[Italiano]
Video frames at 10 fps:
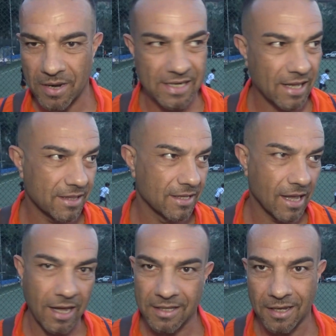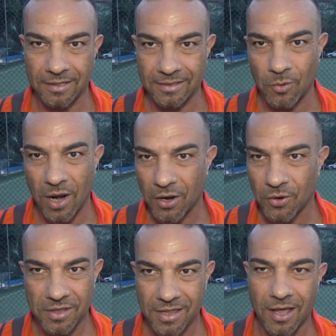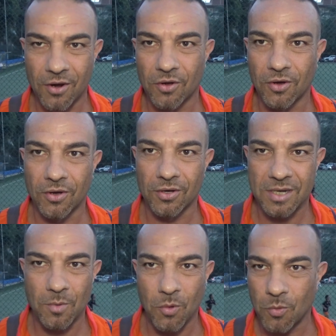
presenti da, da, da un anno intero, siamo